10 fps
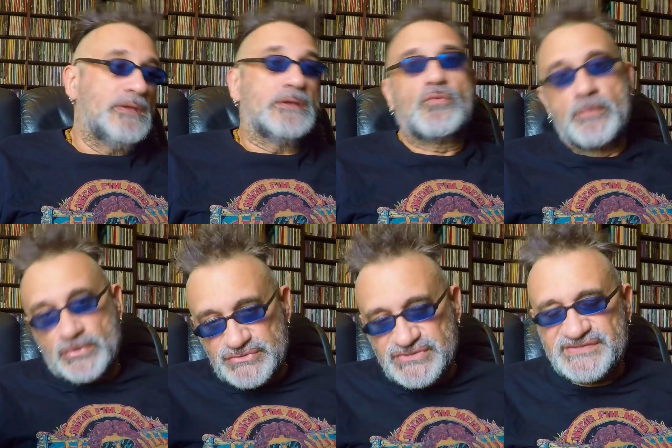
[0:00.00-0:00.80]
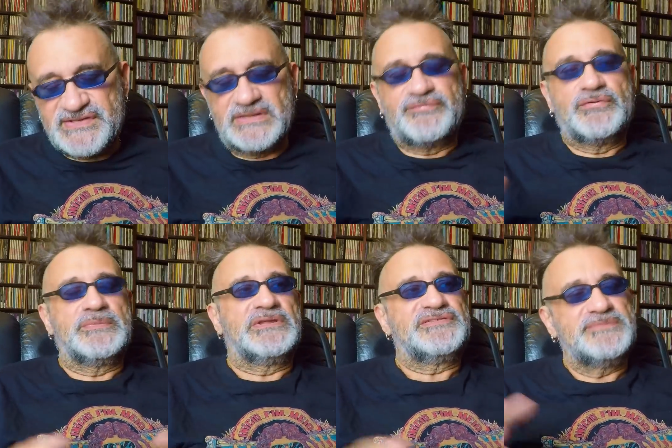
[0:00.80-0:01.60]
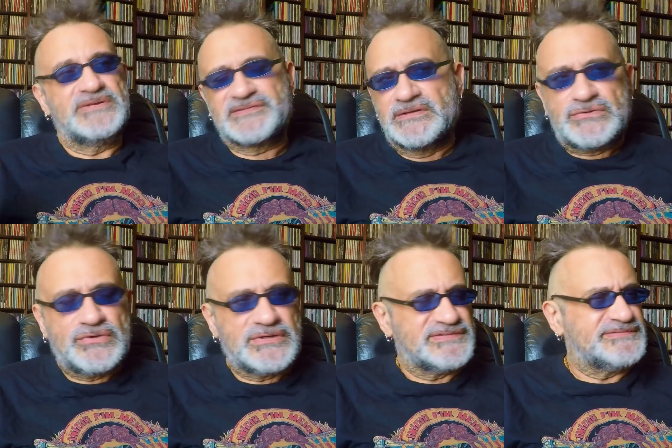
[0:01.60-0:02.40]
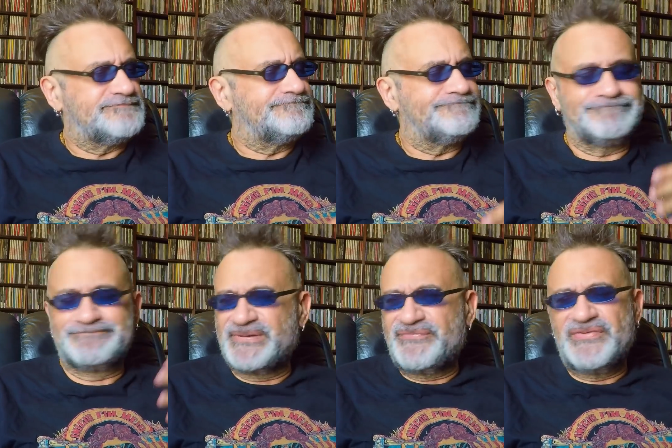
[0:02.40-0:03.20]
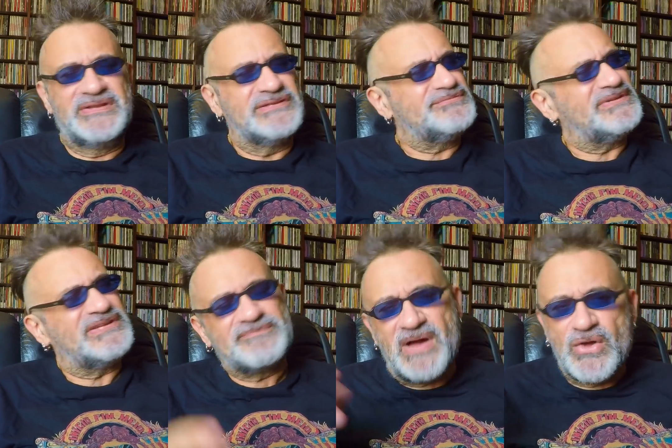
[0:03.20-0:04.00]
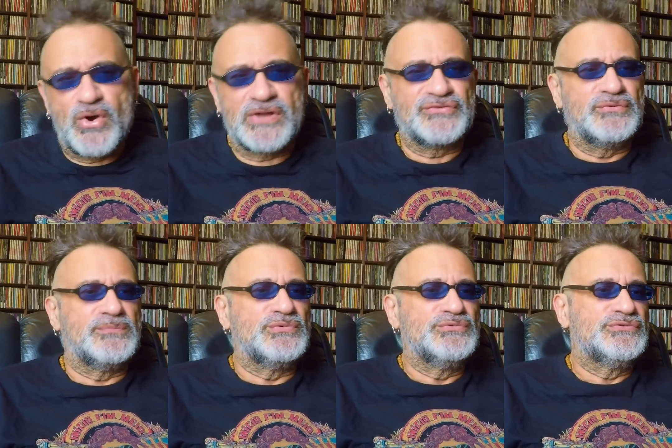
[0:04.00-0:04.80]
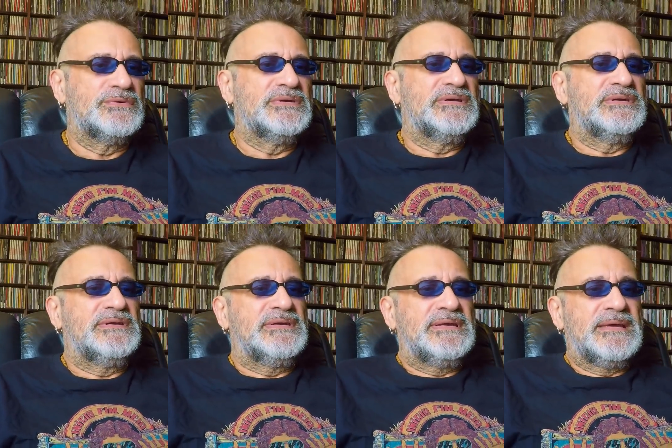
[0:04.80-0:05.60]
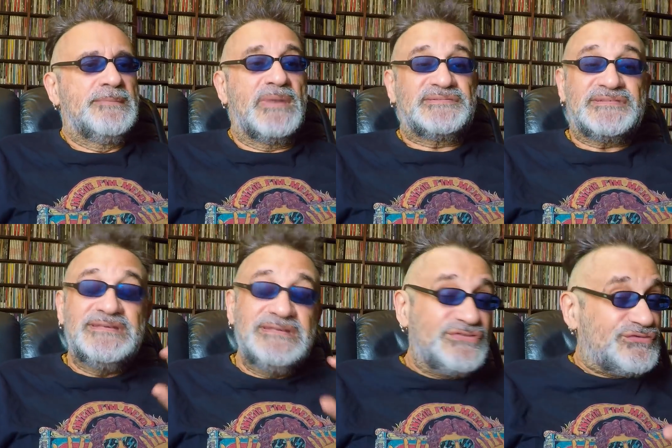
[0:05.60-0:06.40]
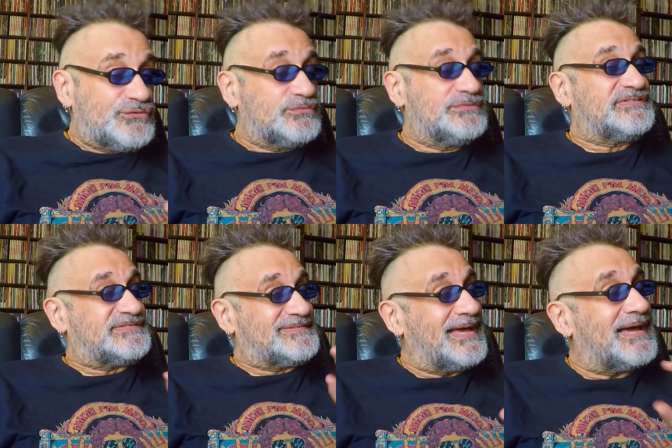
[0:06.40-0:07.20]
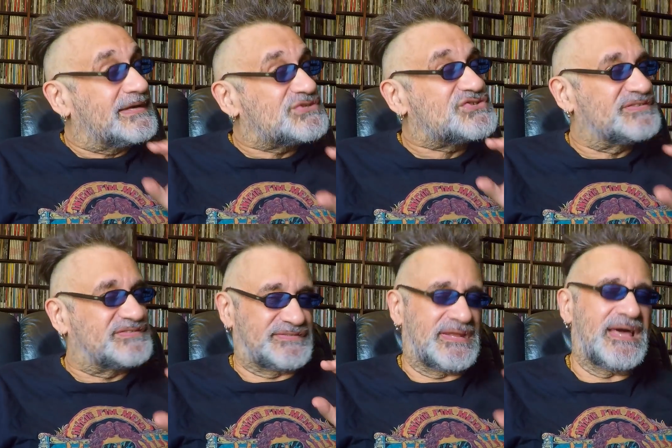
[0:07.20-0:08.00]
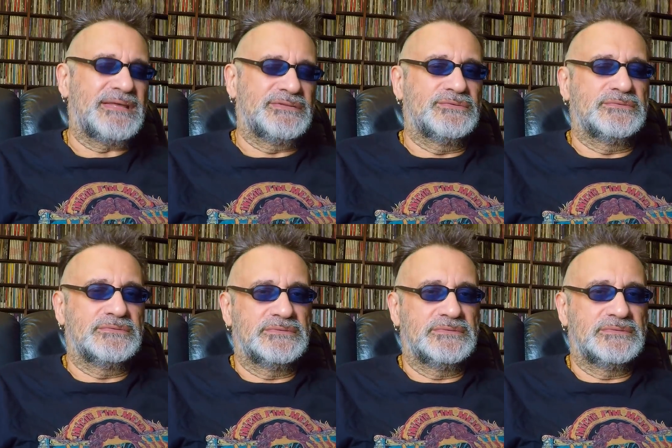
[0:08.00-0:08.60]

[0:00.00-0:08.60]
como eu disse, ela foi uma das minhas cantoras preferidas, uma das maiores do mundo. Mas isso está registrado